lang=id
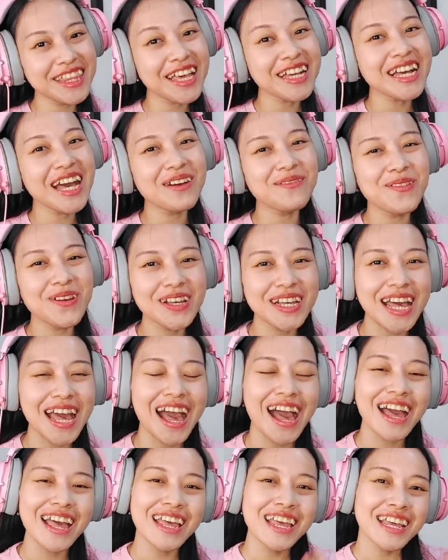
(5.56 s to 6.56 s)

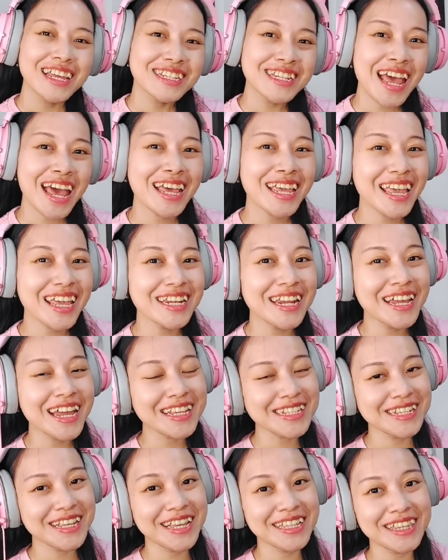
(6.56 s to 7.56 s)
Takawoka Nah yaudah
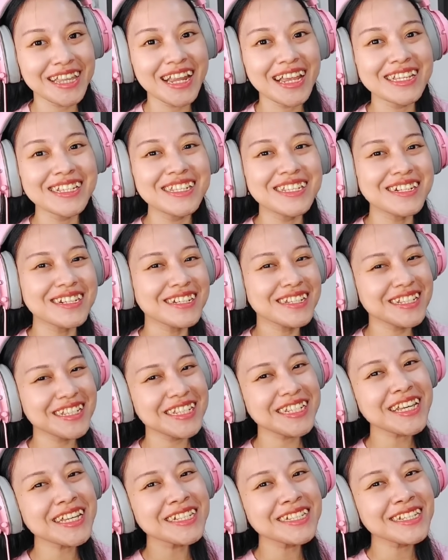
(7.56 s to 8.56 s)
guys ya kita langsung
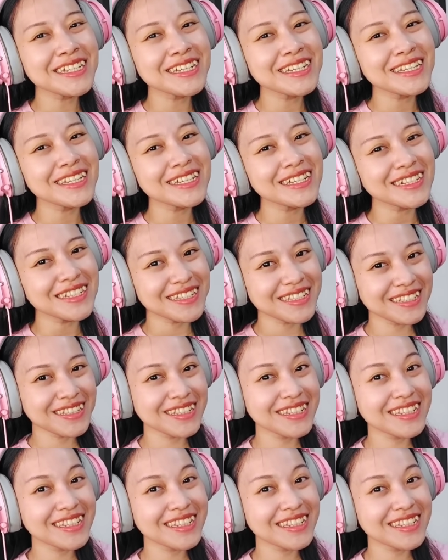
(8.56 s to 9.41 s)
cus